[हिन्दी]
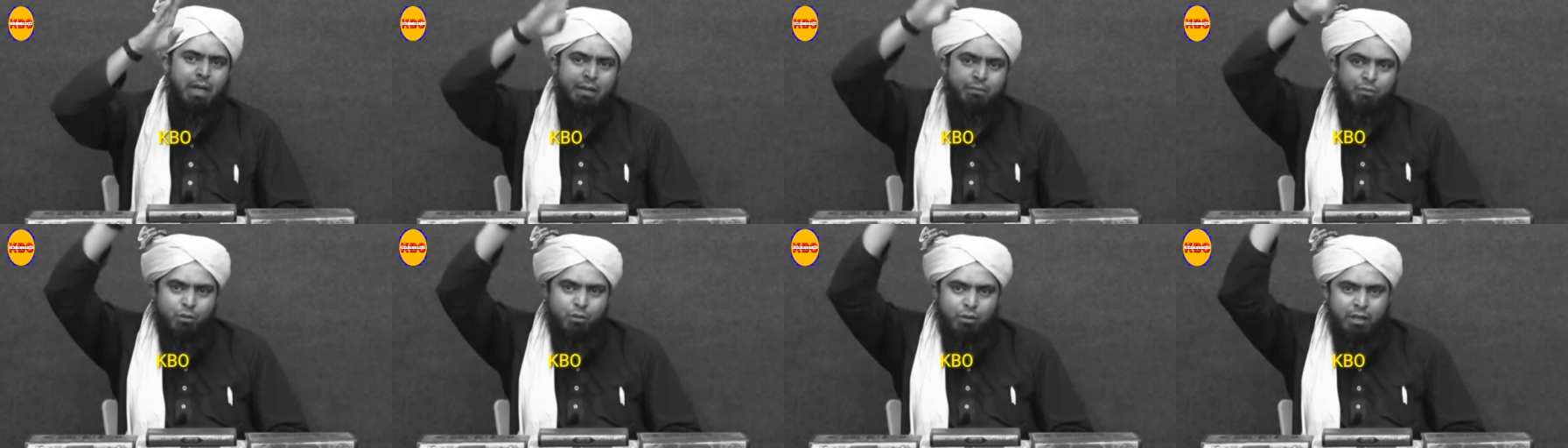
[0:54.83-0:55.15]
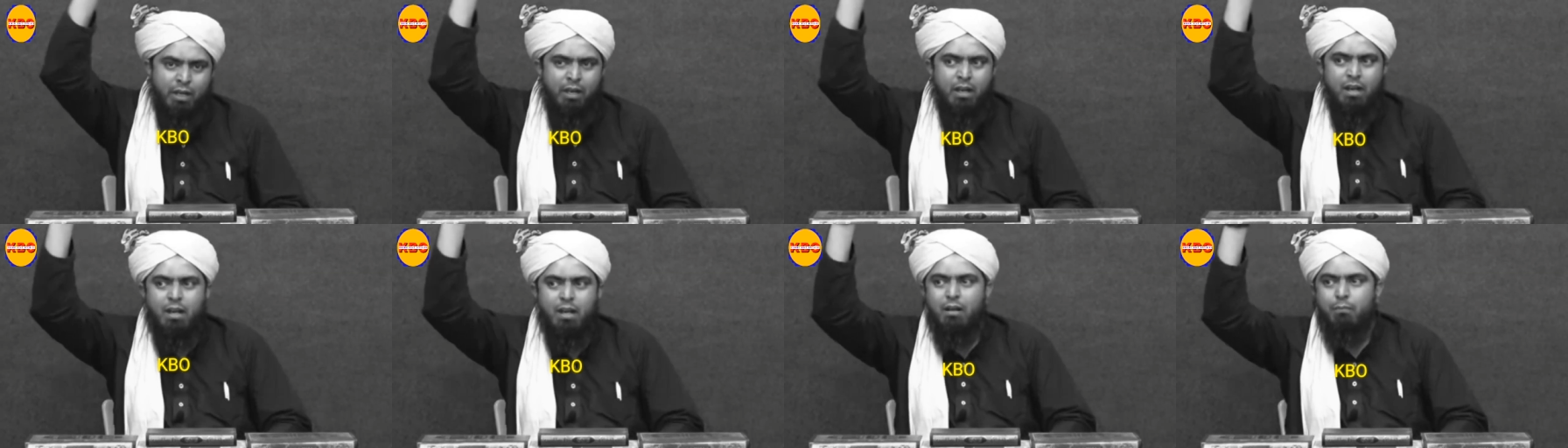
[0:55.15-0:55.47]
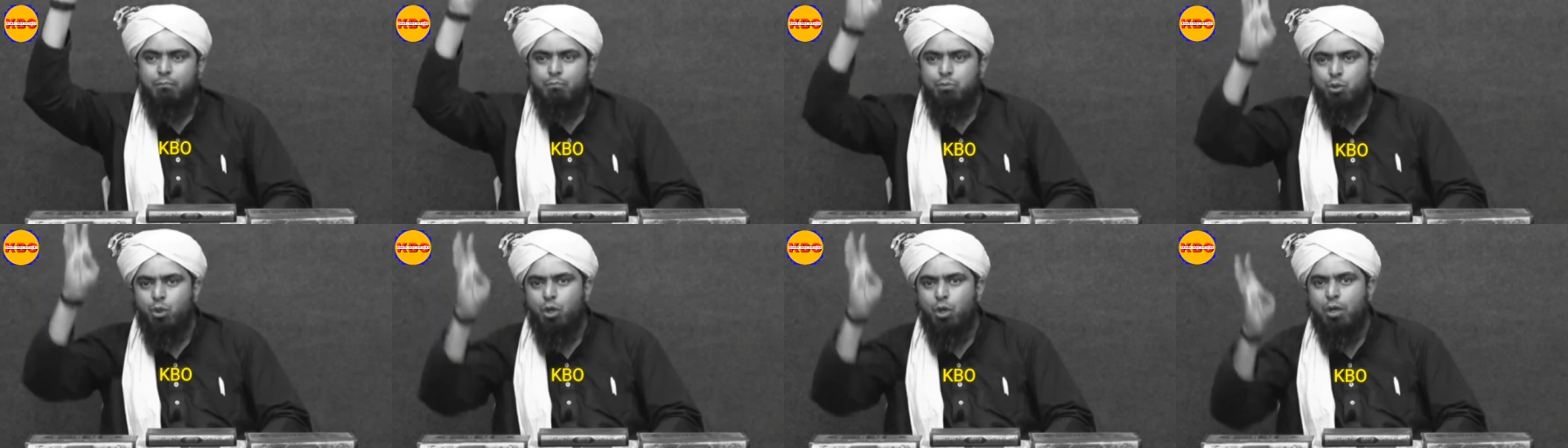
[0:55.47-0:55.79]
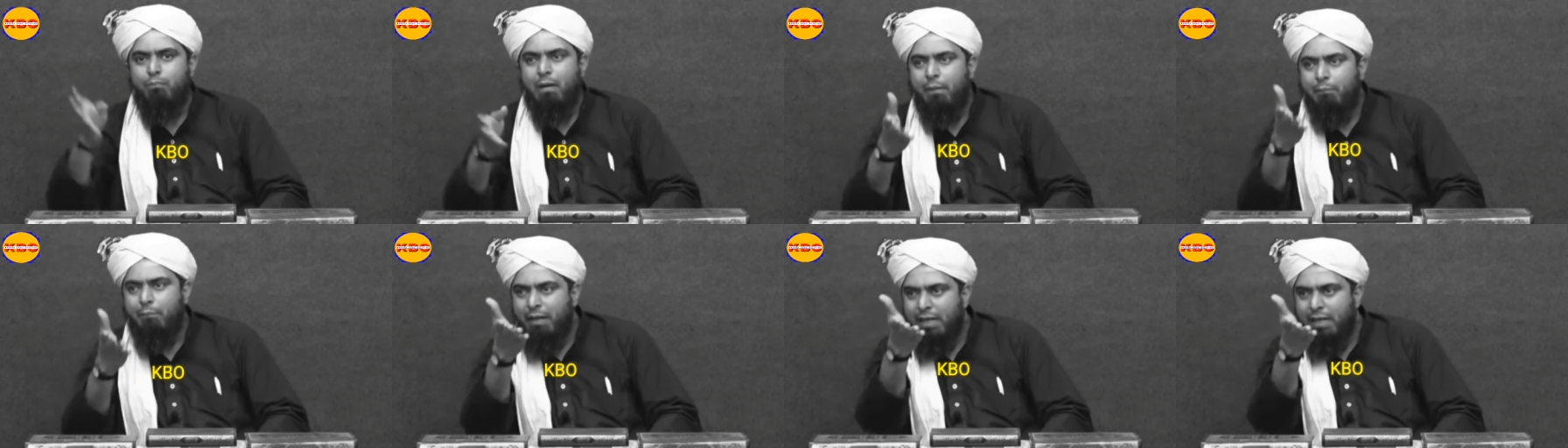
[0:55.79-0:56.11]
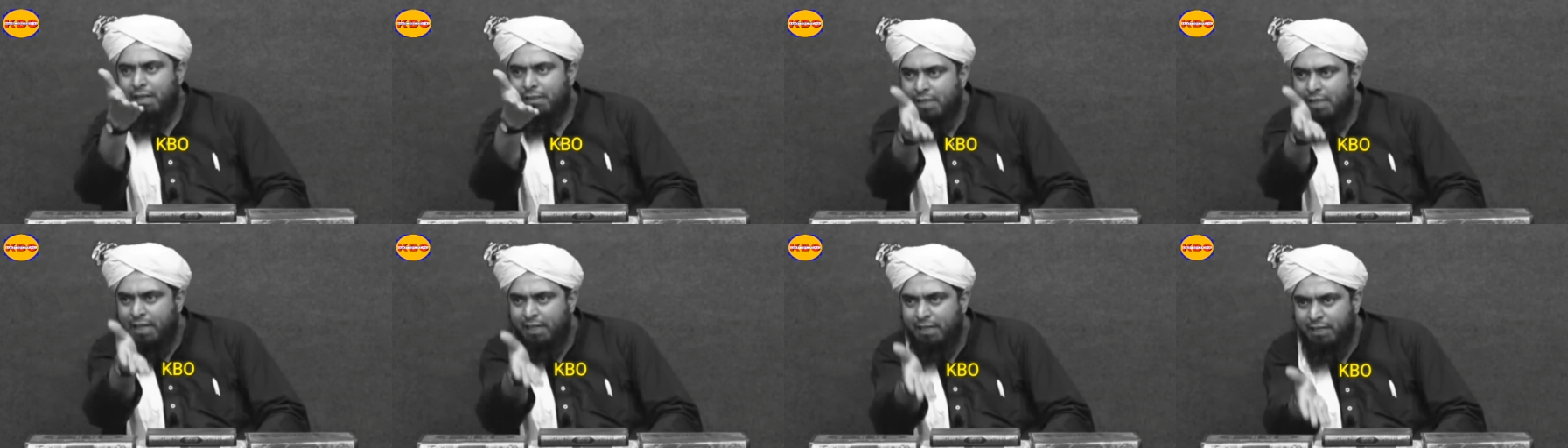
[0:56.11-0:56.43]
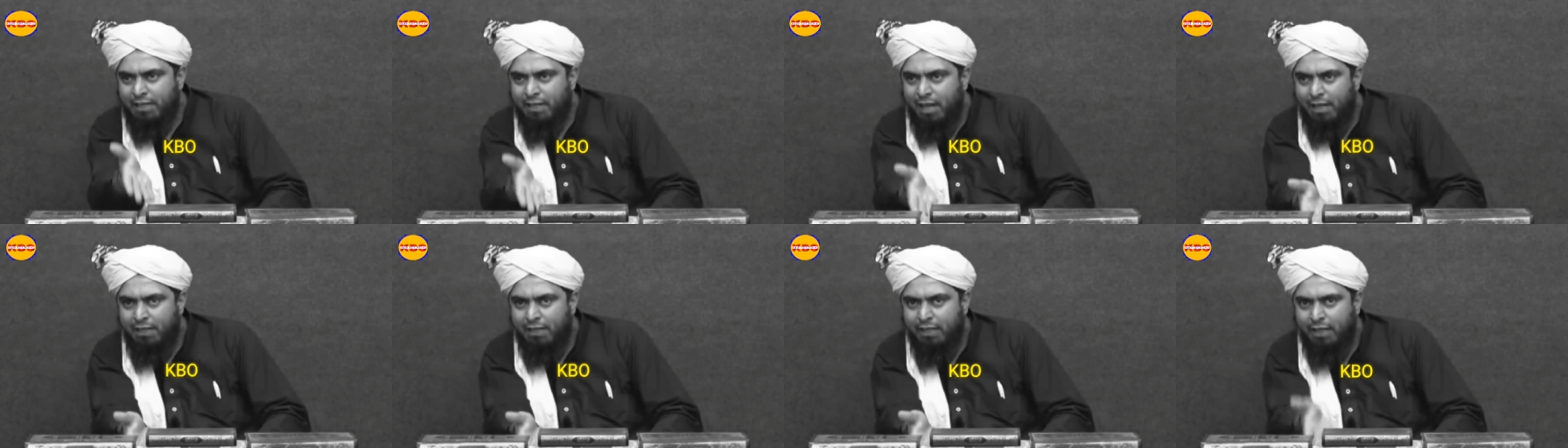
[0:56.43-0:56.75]
बरेलवियों के बुजुर्ग बाबे के
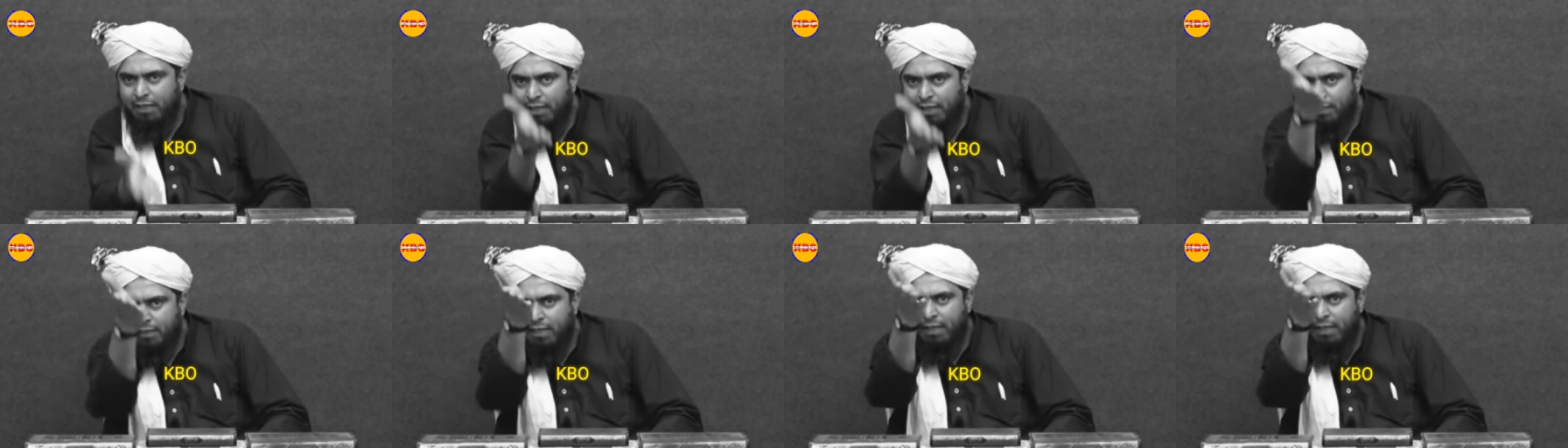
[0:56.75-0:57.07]
सारी कहानियां लिख